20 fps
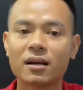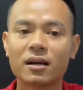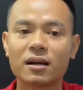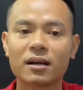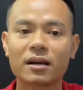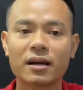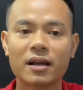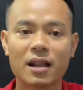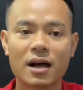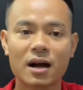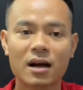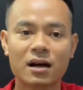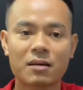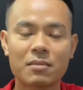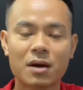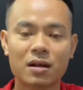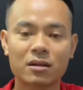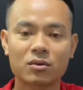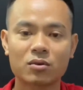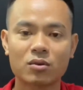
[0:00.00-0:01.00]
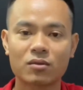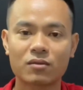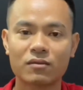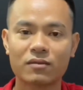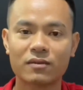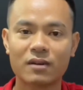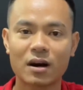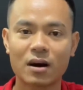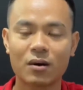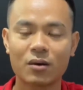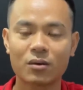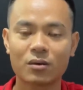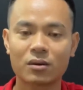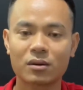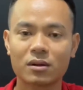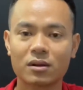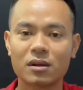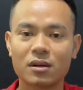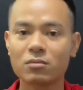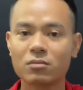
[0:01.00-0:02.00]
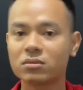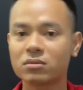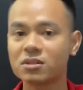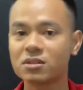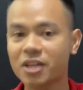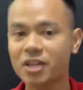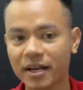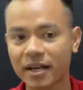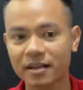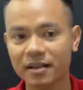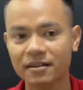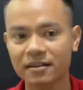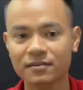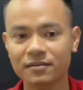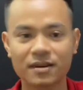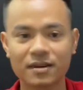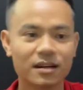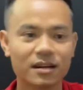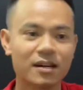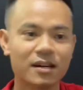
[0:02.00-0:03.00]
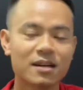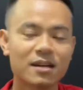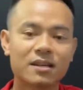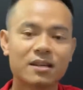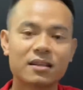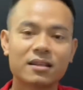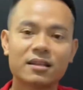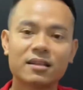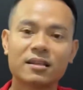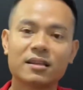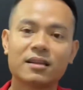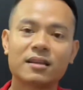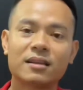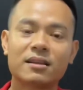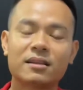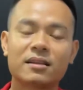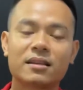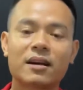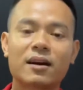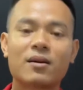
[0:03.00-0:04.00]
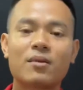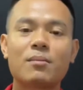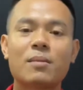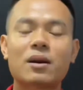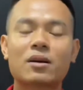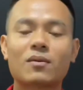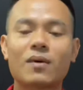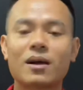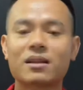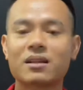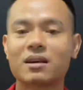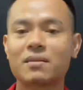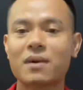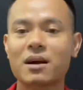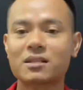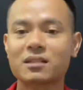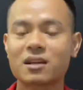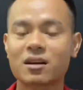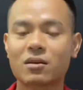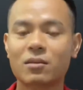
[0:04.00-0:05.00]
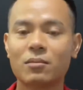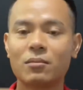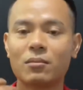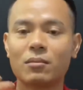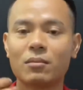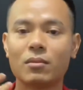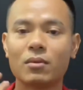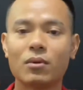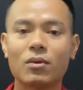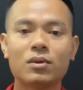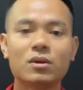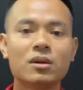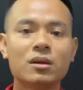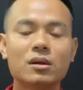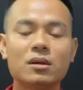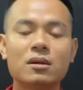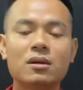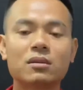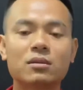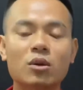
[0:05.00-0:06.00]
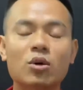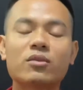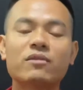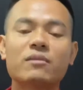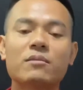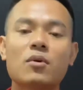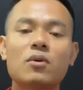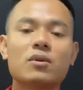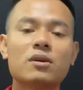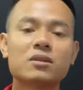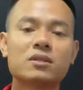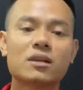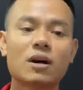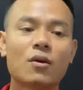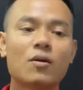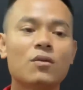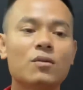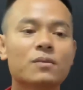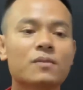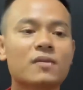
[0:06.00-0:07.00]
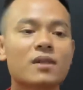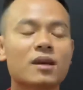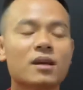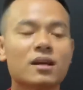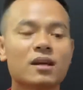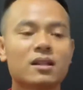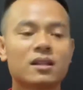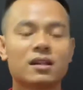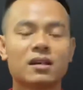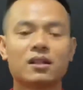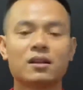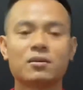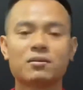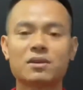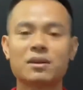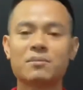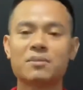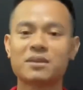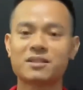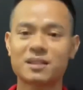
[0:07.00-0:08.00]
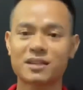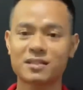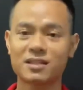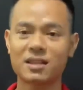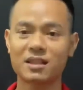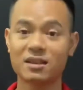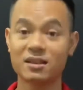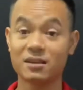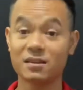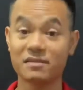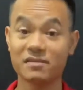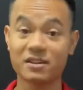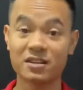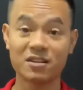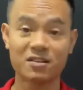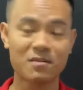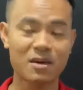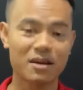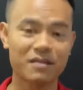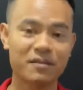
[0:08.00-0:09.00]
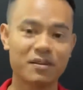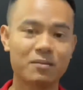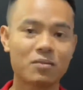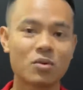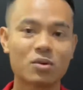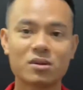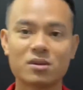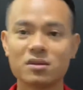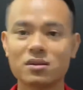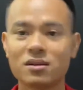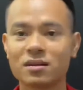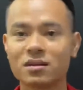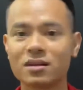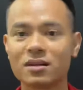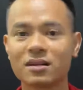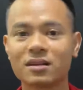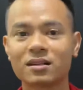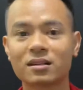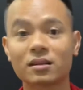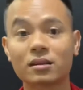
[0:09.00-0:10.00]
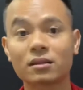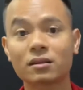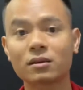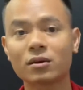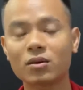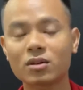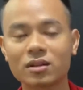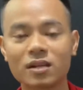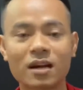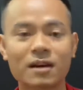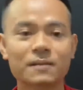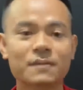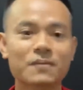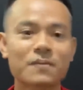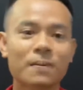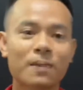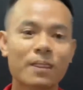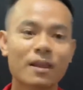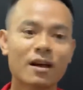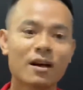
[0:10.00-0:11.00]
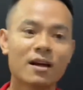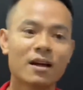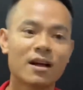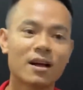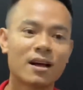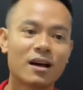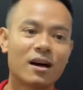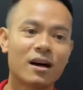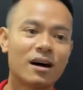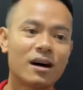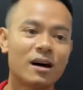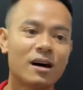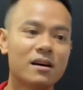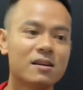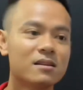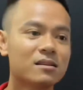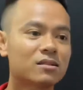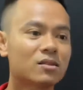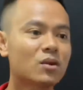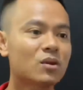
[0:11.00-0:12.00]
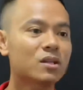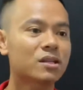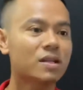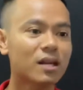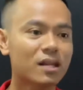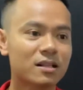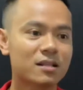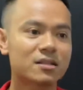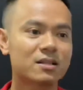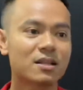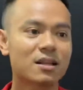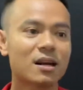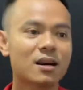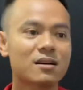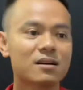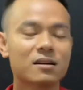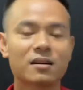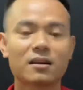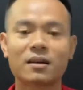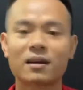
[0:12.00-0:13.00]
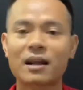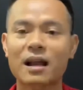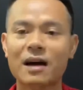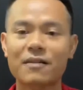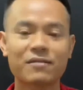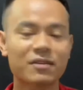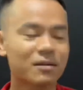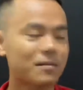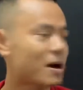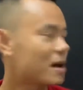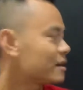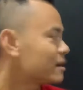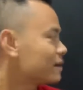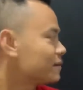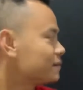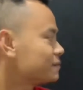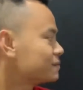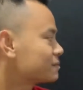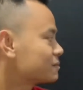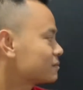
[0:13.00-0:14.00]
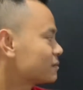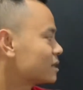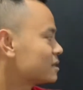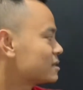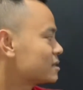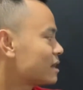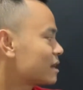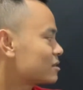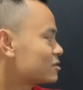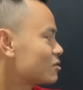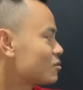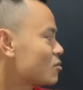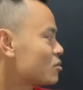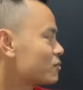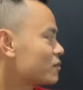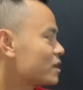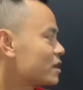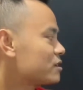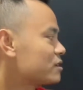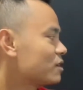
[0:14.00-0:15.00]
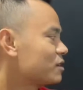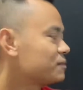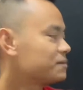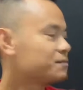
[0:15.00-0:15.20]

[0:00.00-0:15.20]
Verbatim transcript: nghĩa là các bạn thuộc vào đông tứ trạch. Vâng, thì ờ, theo bát quái thì các bạn sẽ có bốn hướng tốt, bốn hướng xấu. Thì đầu tiên mình sẽ xin tư vấn cho các bạn về bốn hướng uh, tốt nhé. À, ờ, hướng tốt nhất chính là hướng nam của các bạn nhé. Mình sẽ đánh số 1 vào đây rồi.